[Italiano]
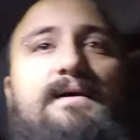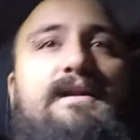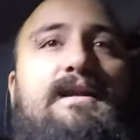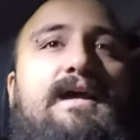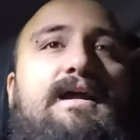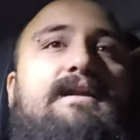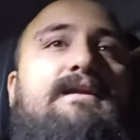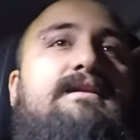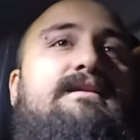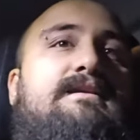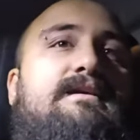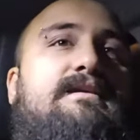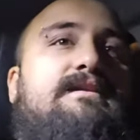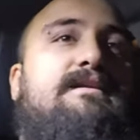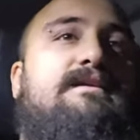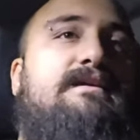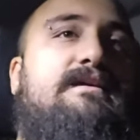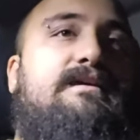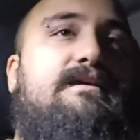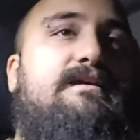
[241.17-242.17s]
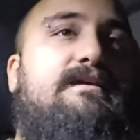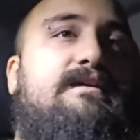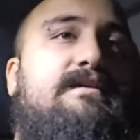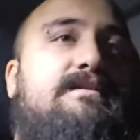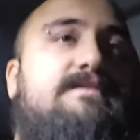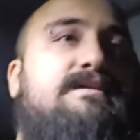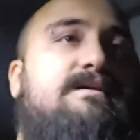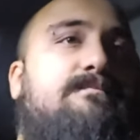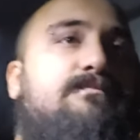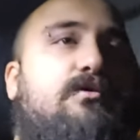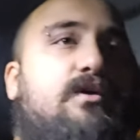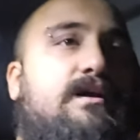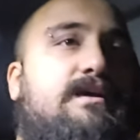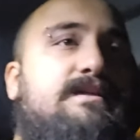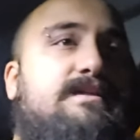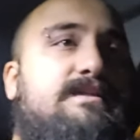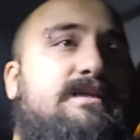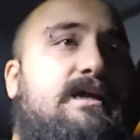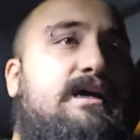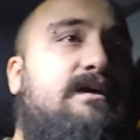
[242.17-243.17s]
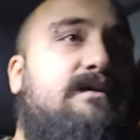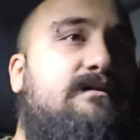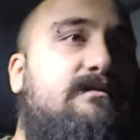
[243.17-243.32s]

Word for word: parlare? Di, di Zambon Anghissà?